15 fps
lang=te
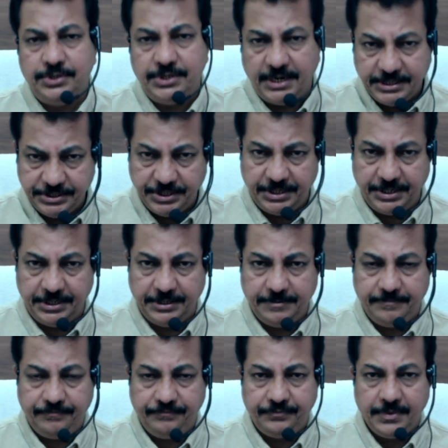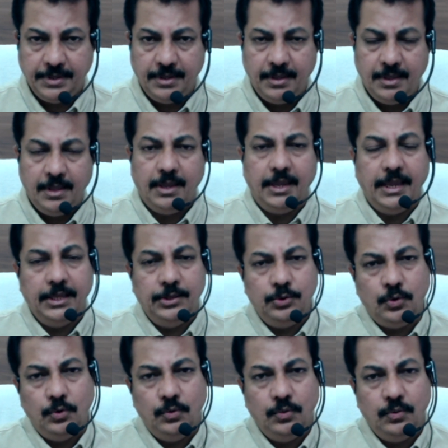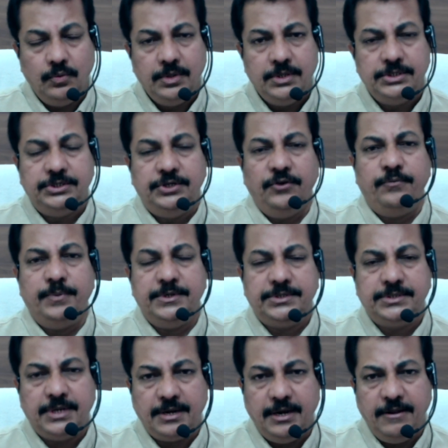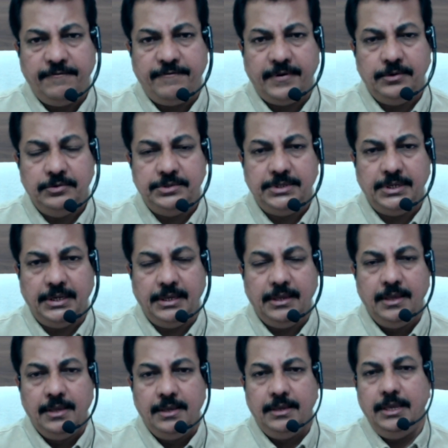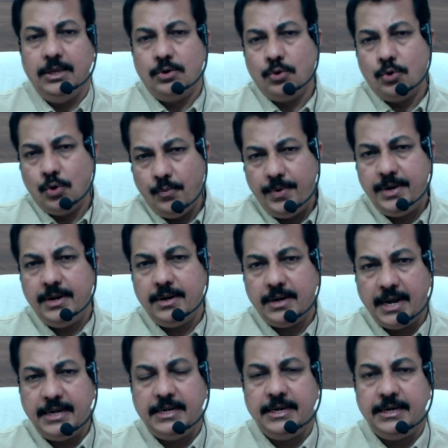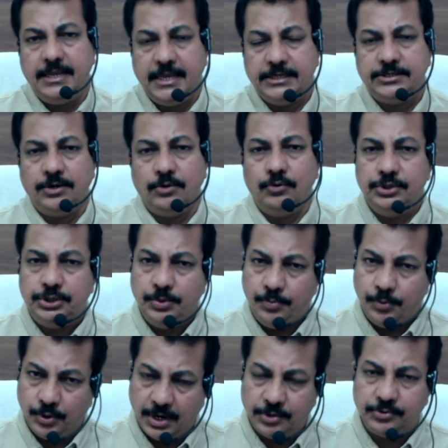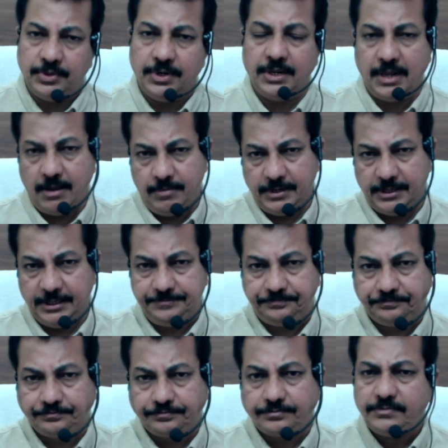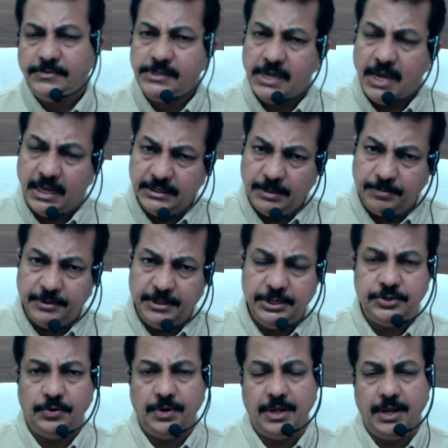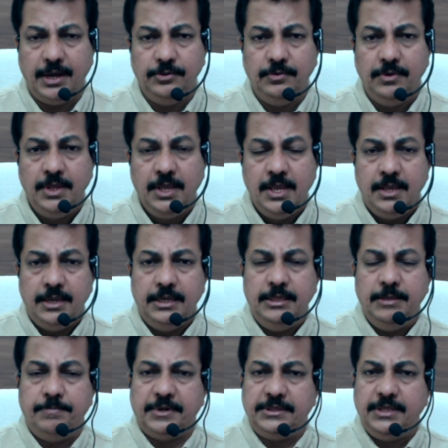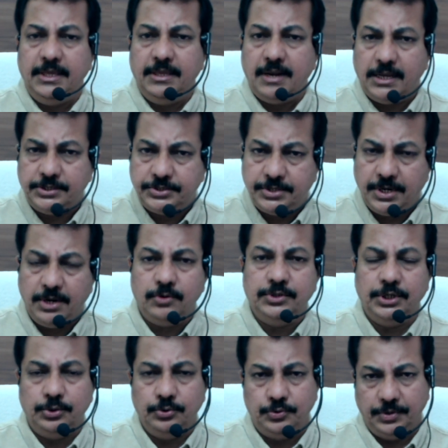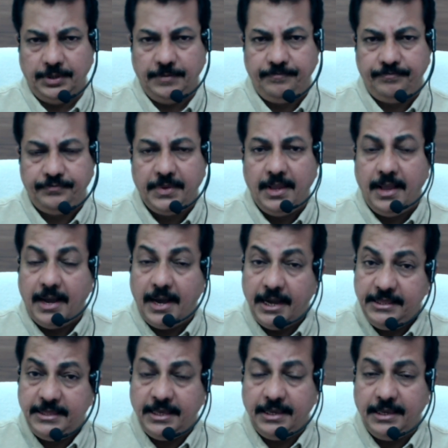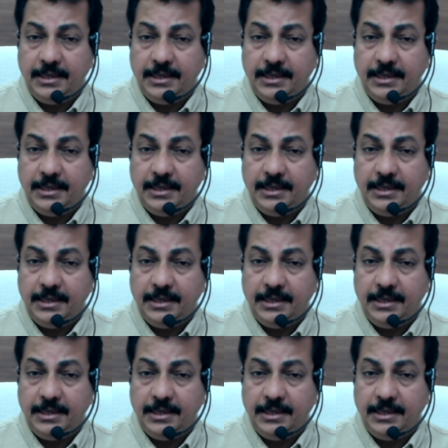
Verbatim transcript: చేయడం జరిగింది ఎందుకు చీఫ్ మినిస్టర్ రిలీఫ్ ఫండ్ నుంచి ఈ కోవిడ్ నైన్టీన్ కేసుల గురించి పోరాడుతున్నారు కాబట్టి ఆంధ్రప్రదేశ్లోనే కాదు ఇది ప్రతి రాష్ట్రంలో జరుగుతుంది అయితే